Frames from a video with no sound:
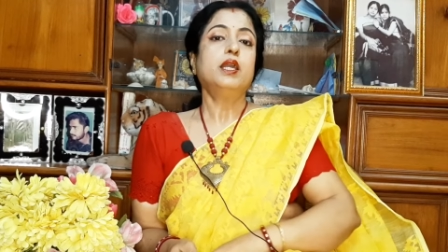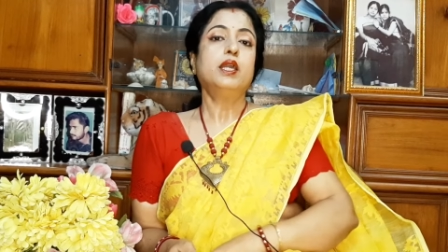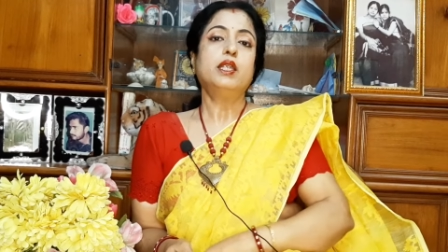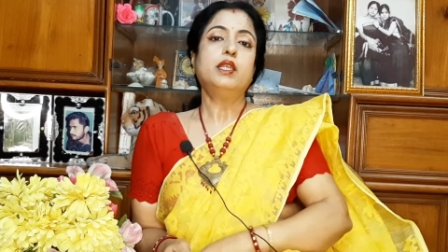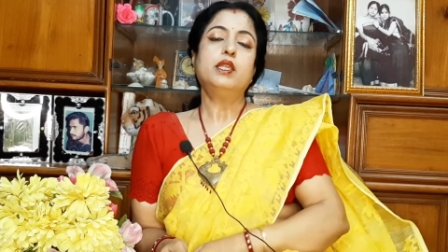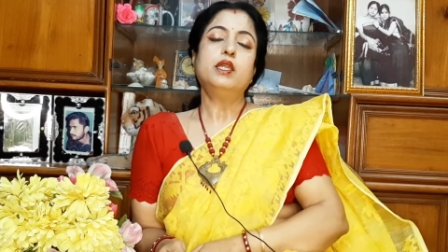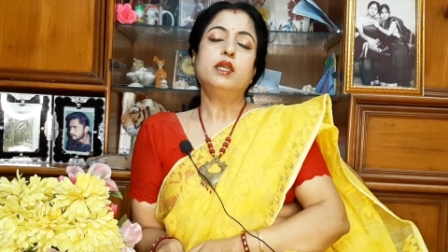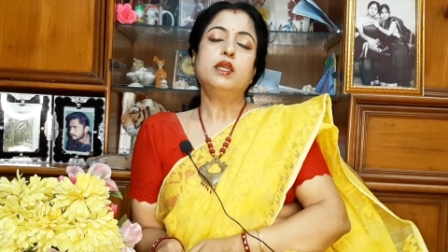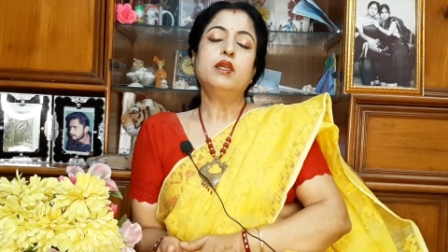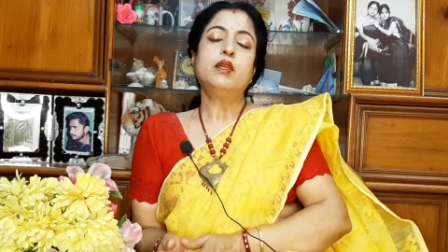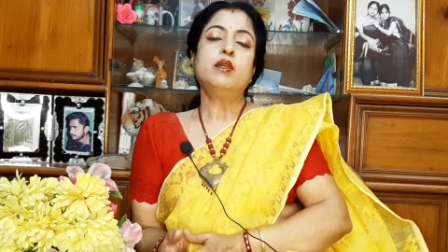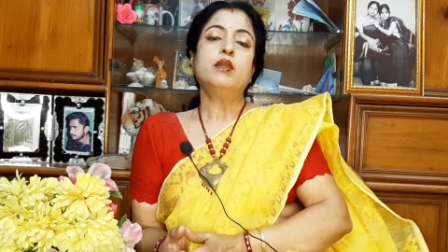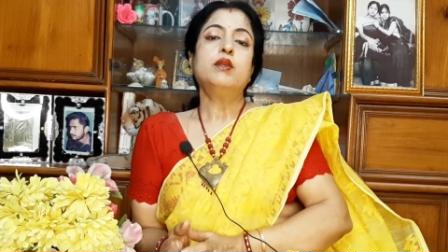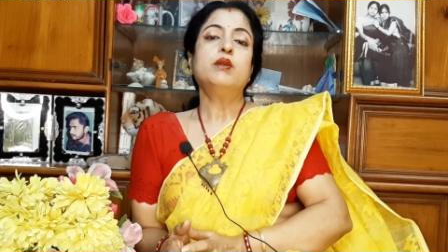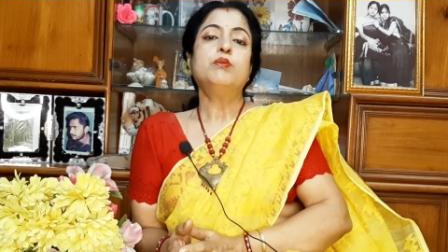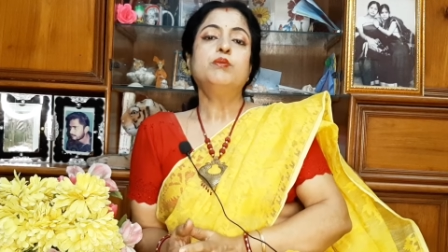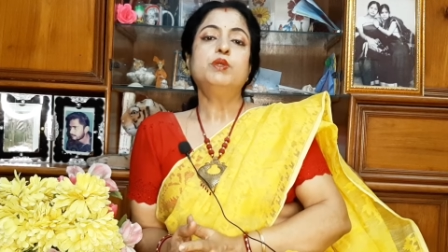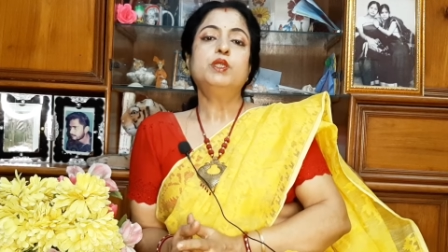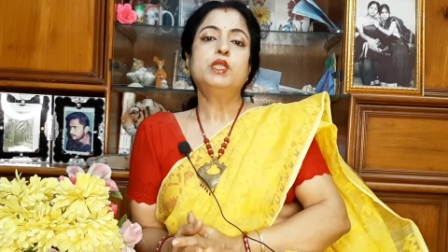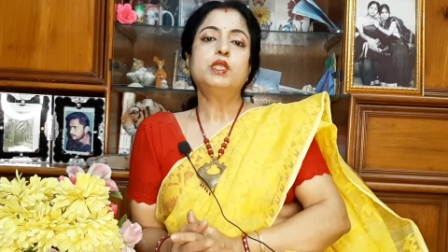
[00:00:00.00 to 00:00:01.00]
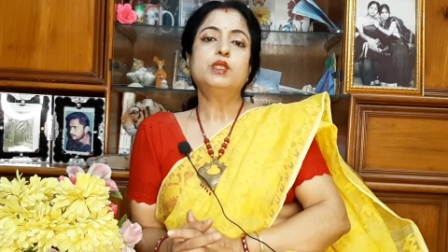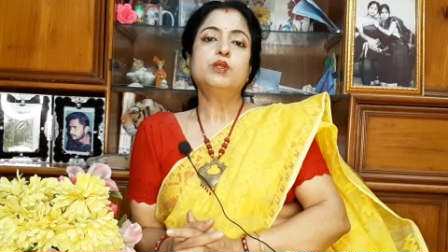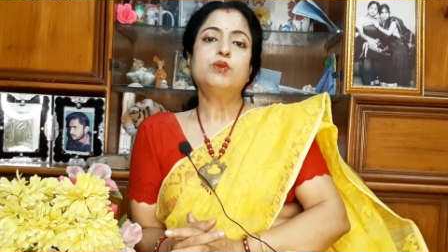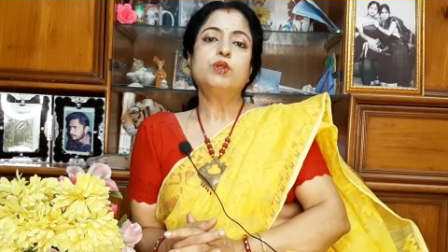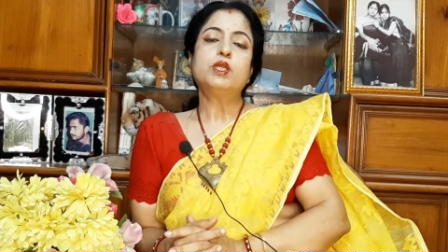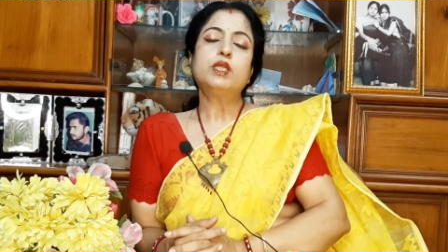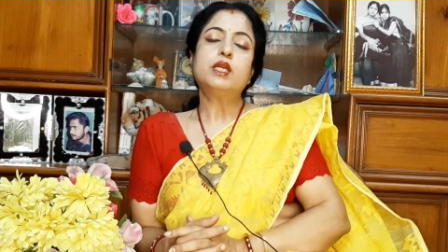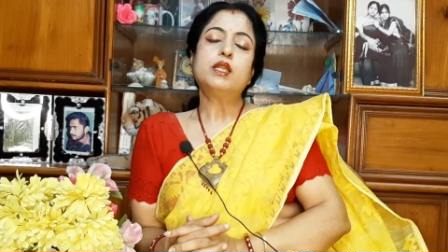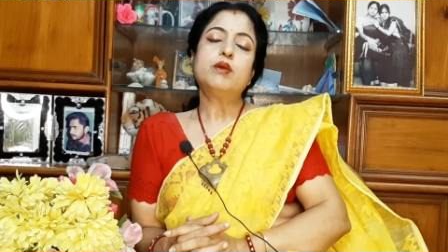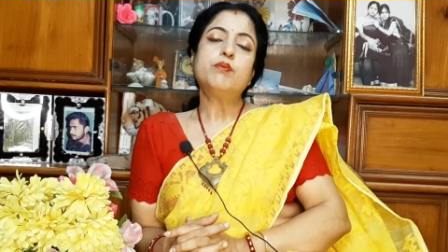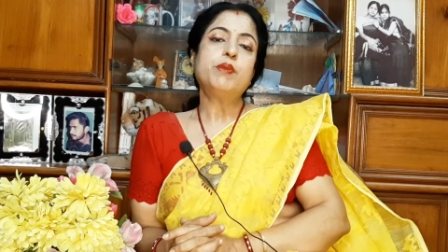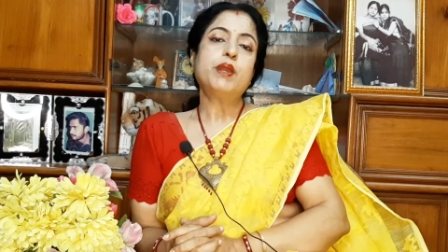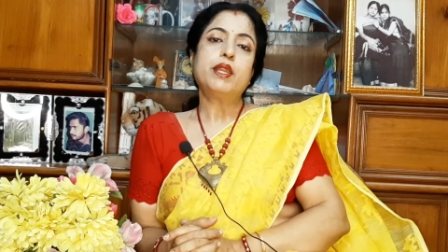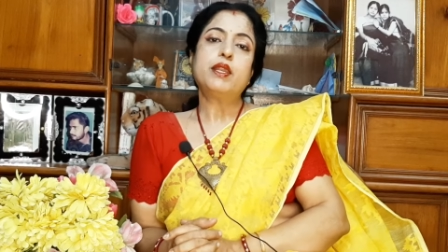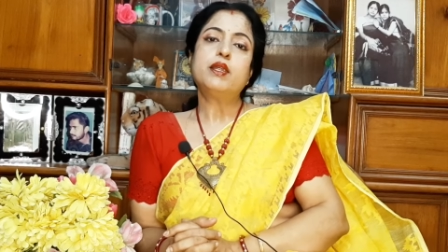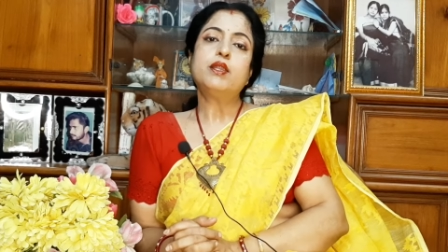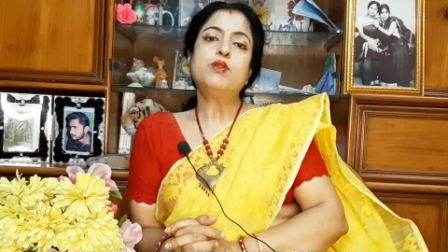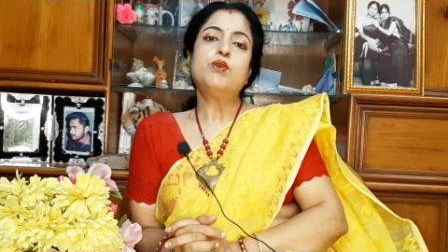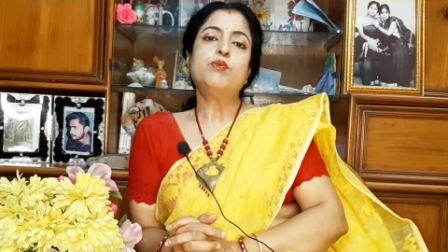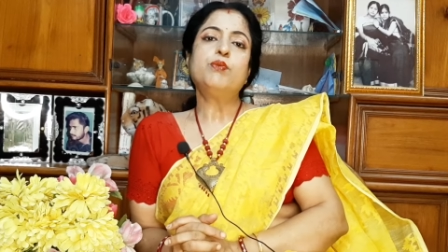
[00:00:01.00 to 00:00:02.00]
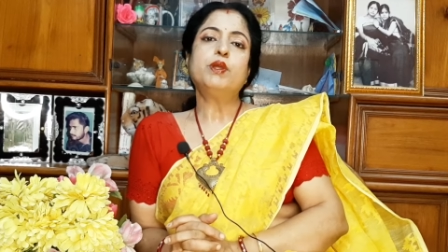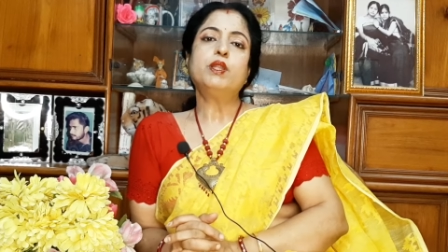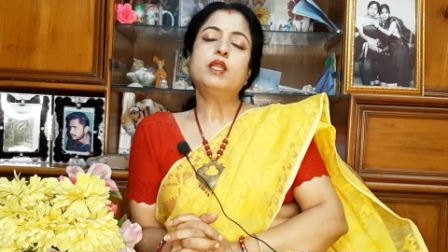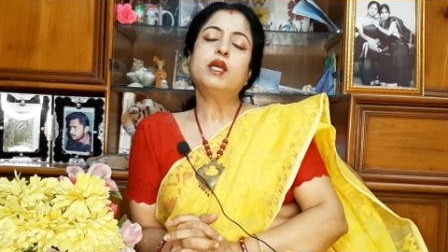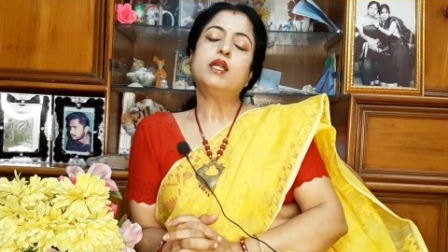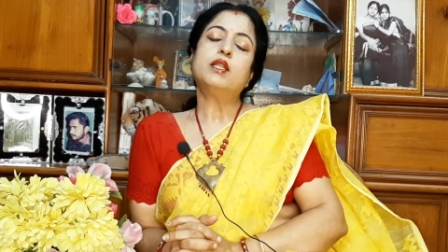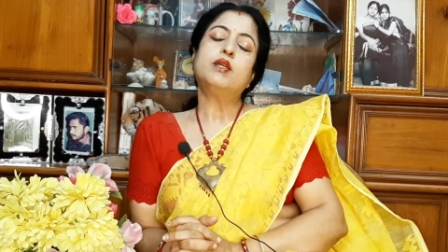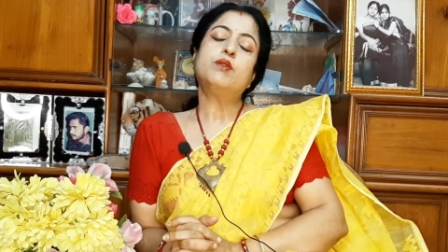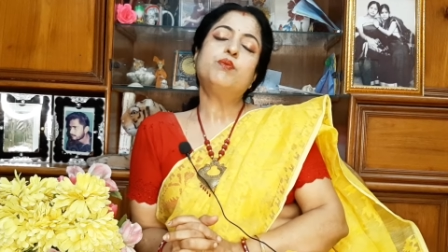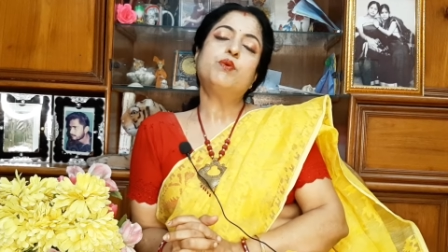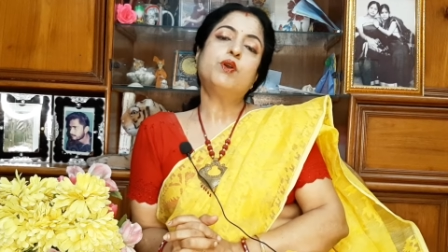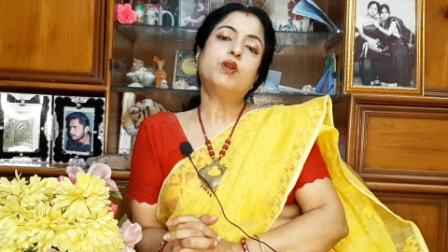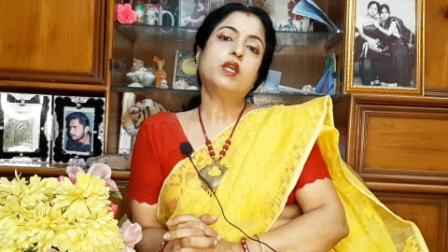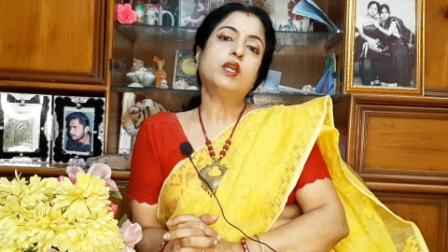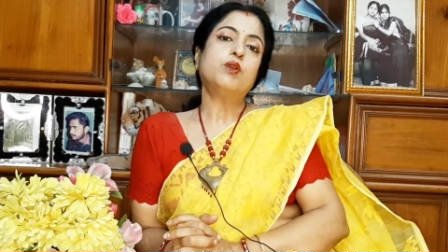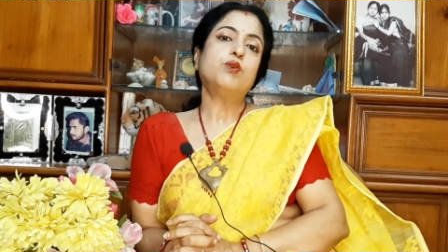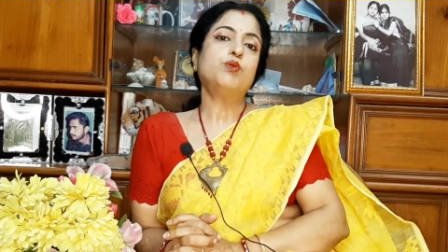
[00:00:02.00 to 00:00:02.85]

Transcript: এটি বিশেষ করে যারা ম্যারিড ওমেন তাদের পক্ষে